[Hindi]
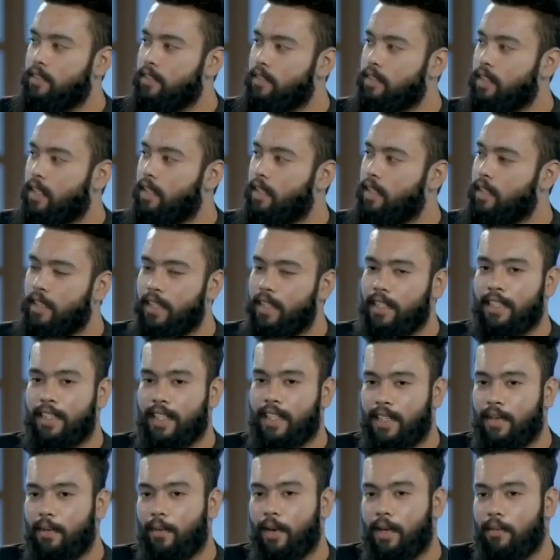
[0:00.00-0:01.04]
Master, he
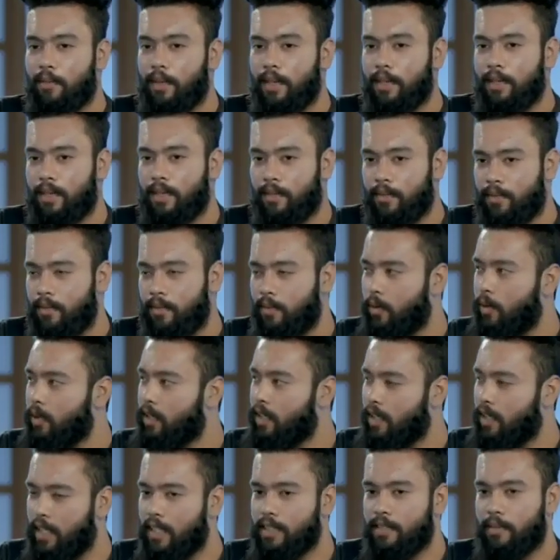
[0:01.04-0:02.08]
did one four
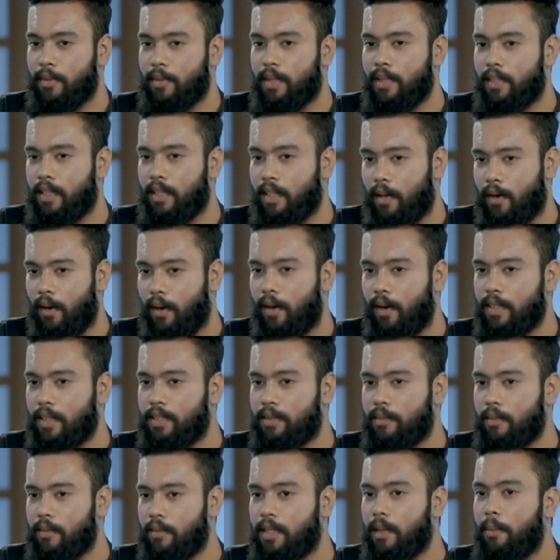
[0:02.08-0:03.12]
clutch with the gods
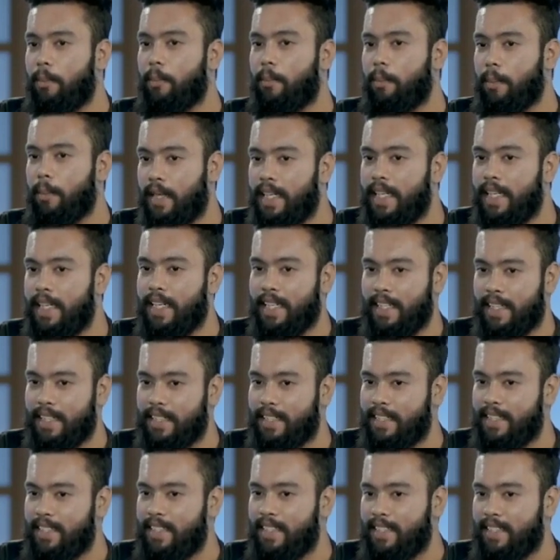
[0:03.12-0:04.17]
with a mini.
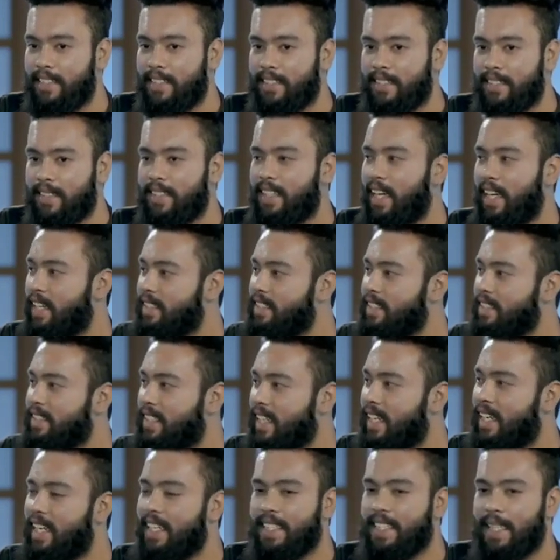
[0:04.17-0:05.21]
So that's a
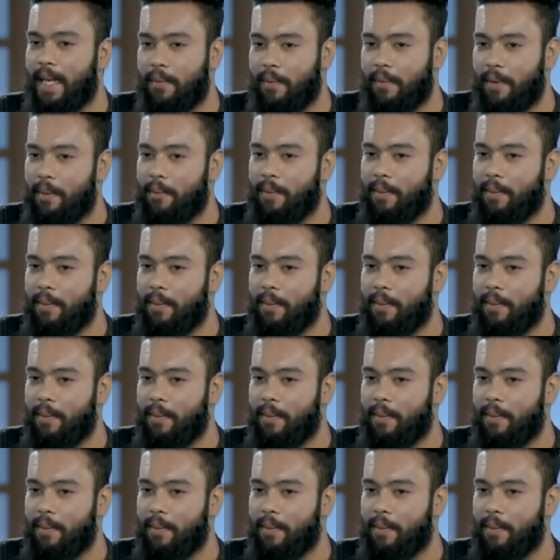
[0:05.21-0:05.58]
single tap weapon.